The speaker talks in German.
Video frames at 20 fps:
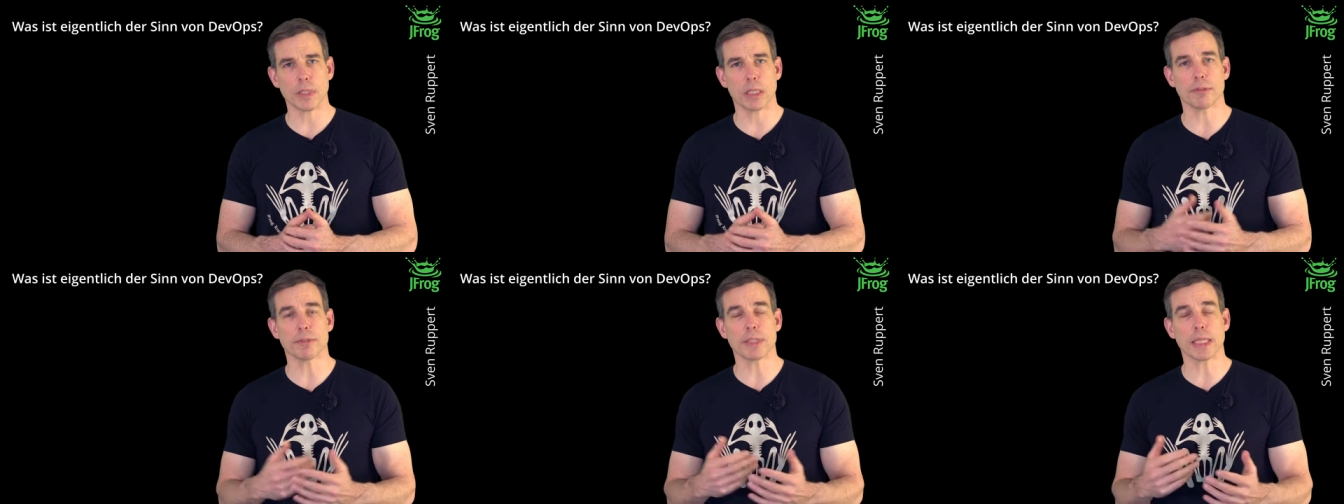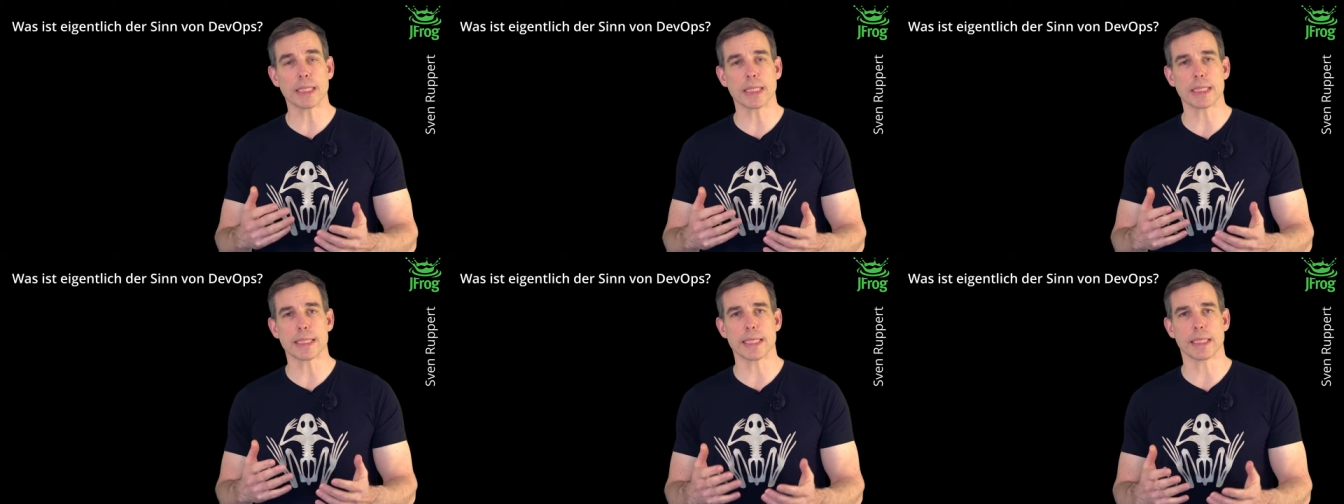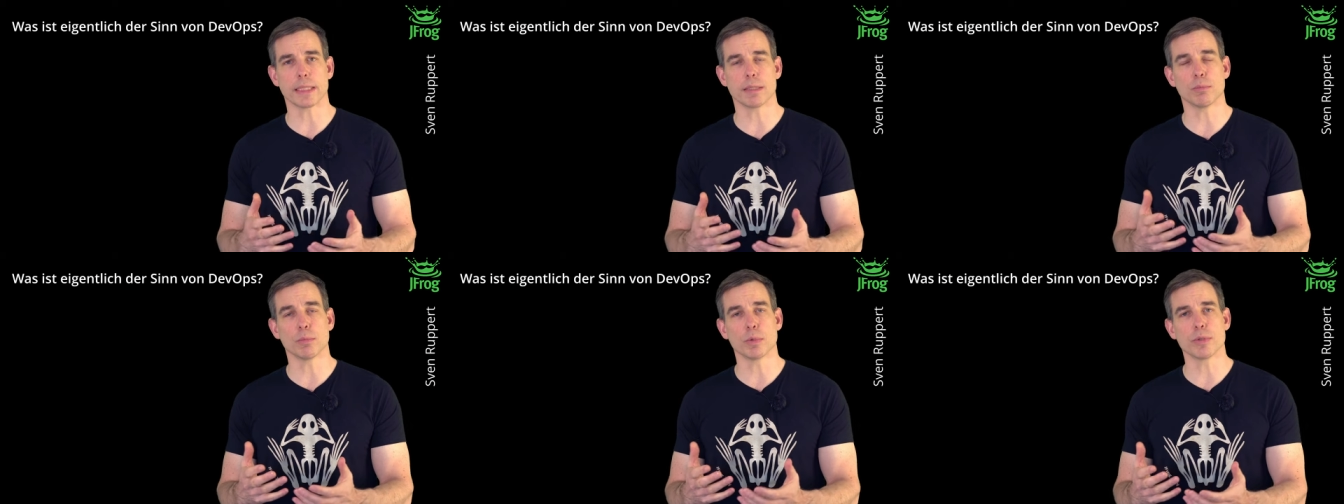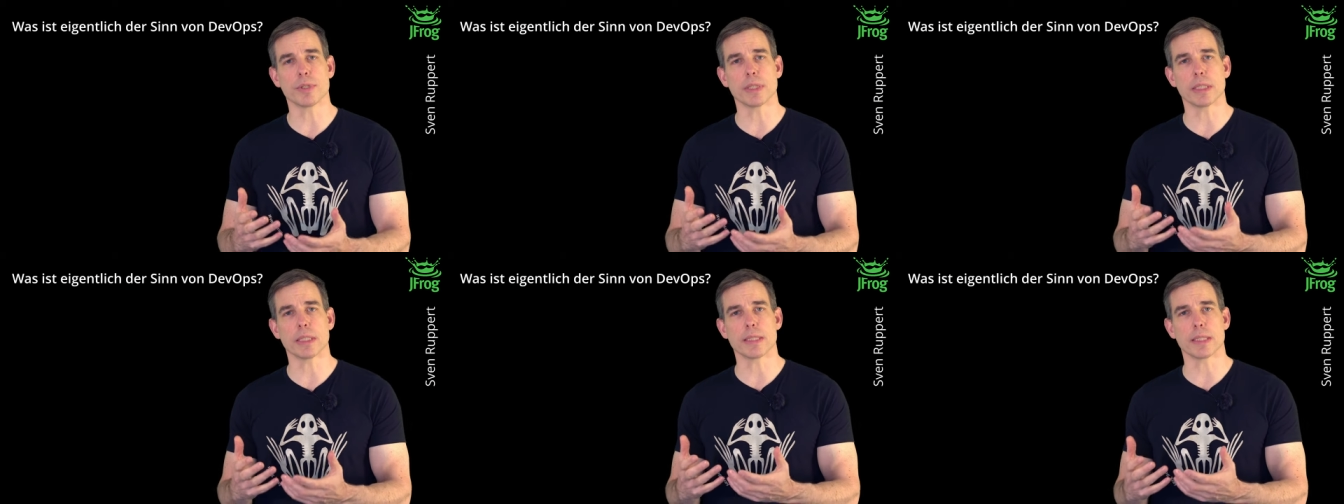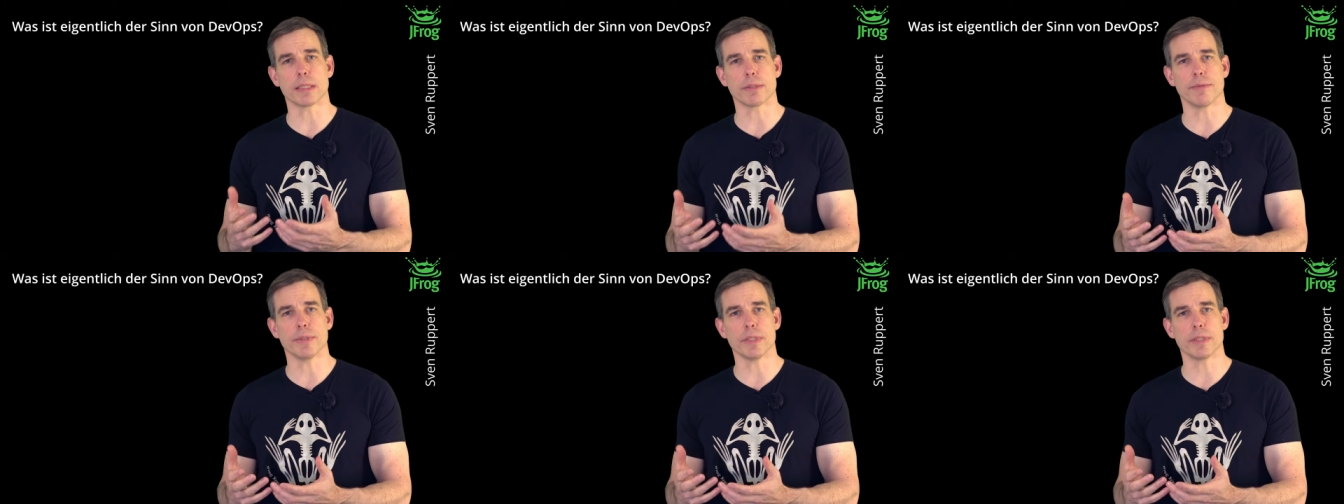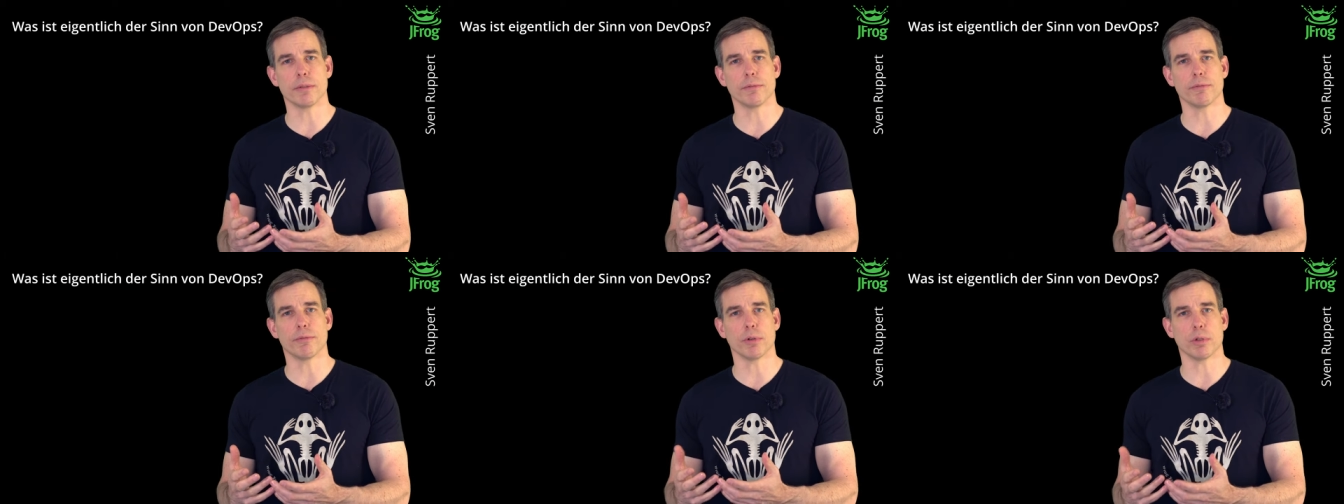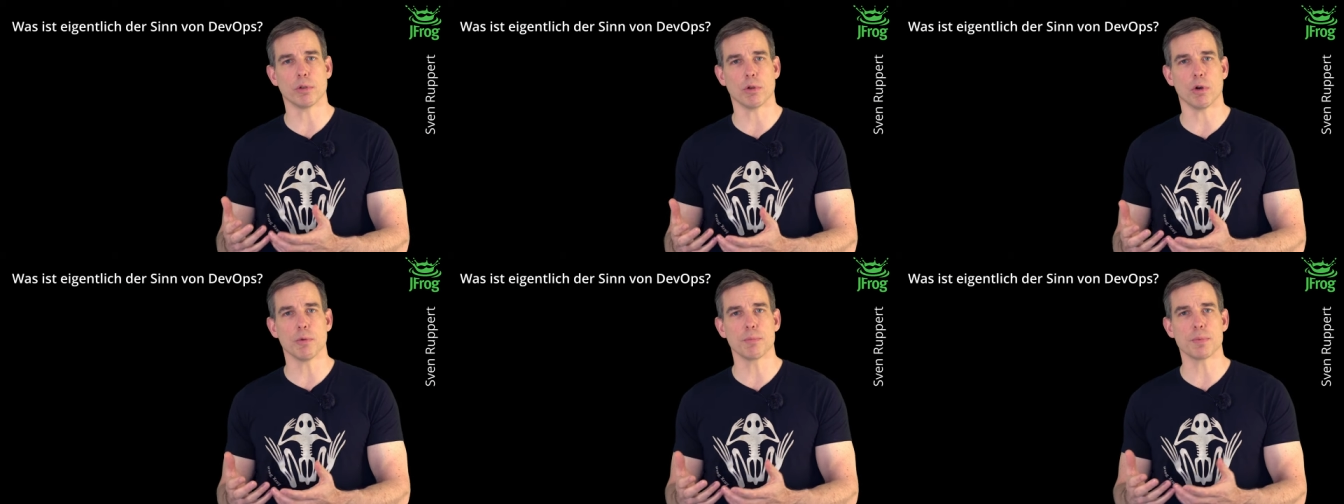Auf der anderen Seite musste jetzt das Wissen
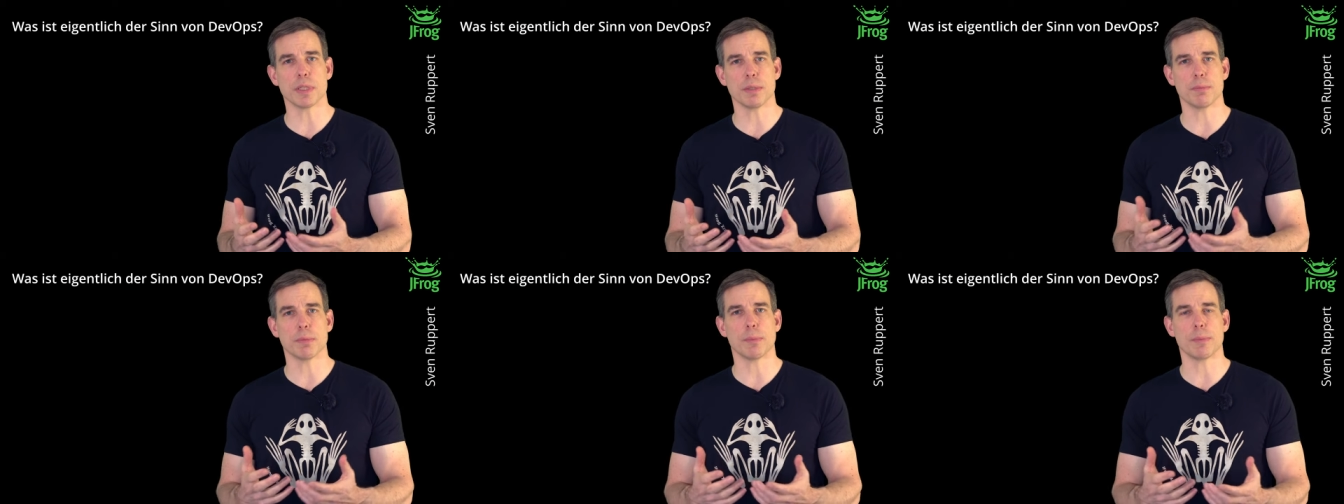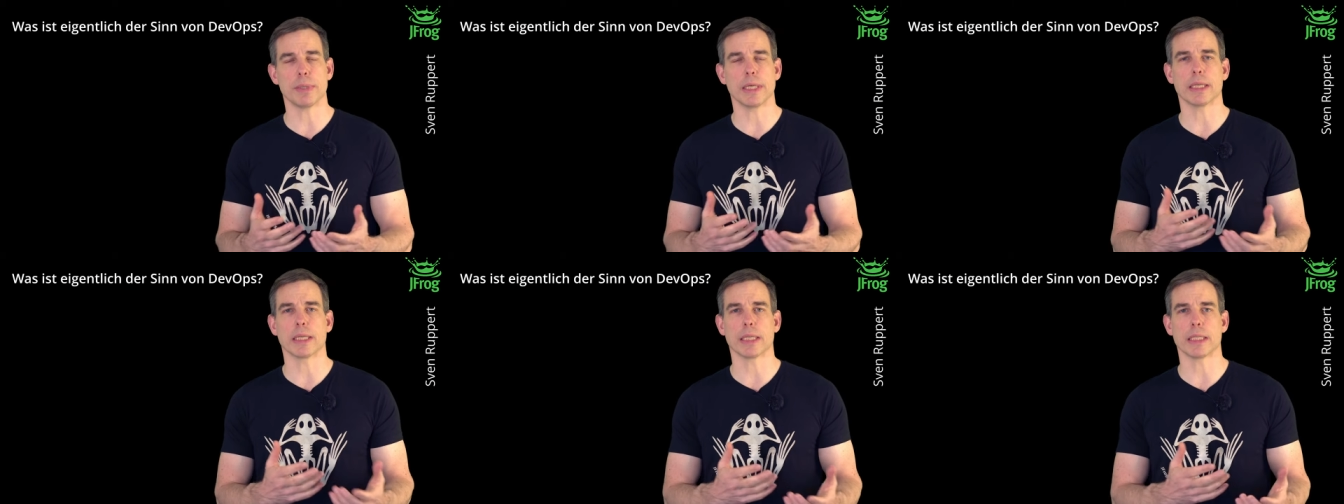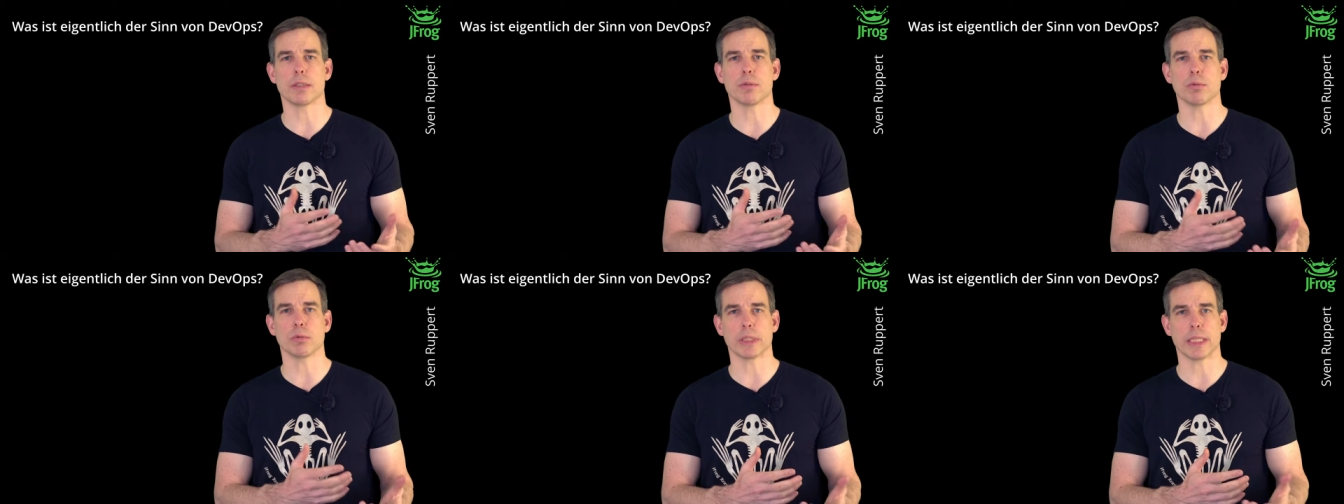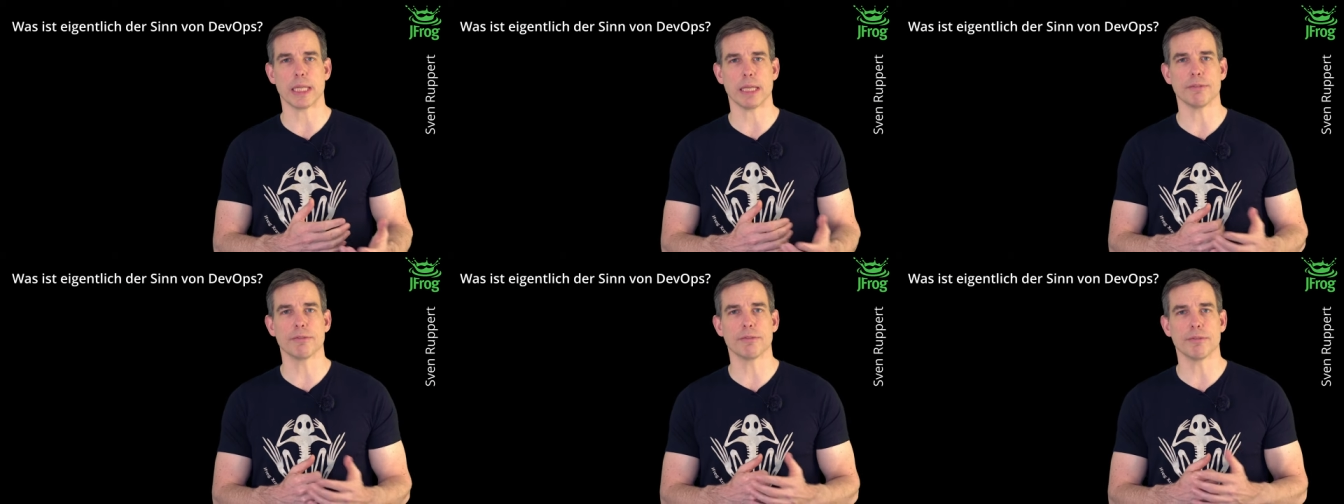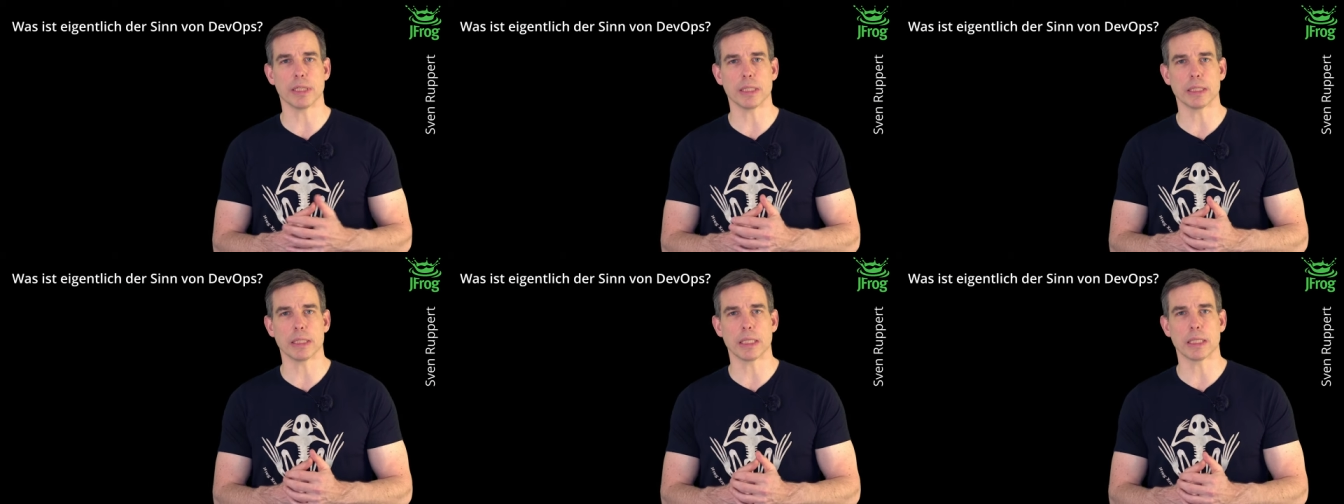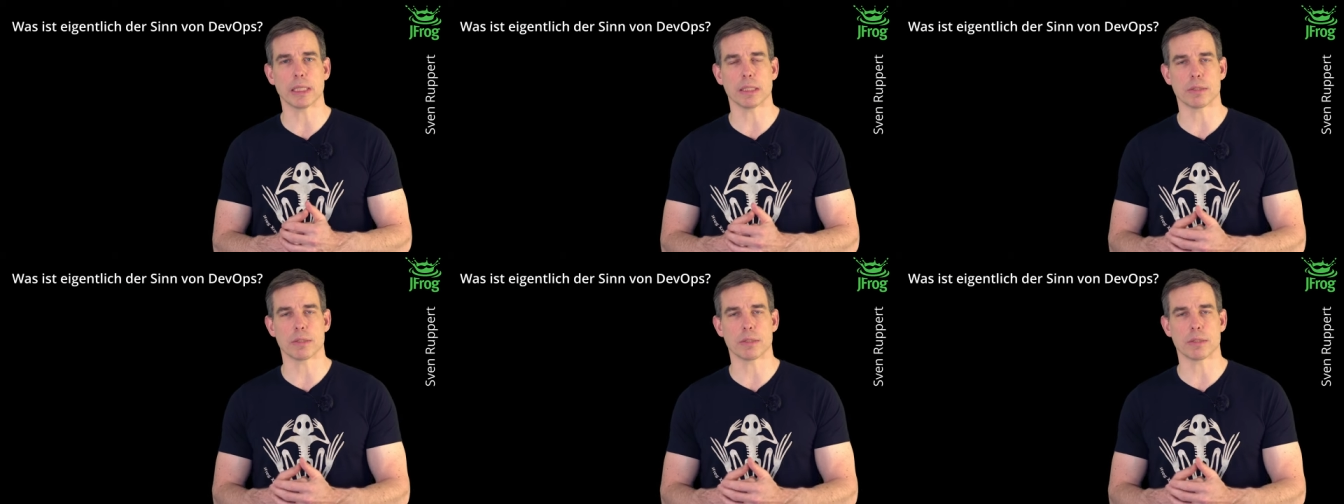von Ops immer mehr Richtung Dev wandern,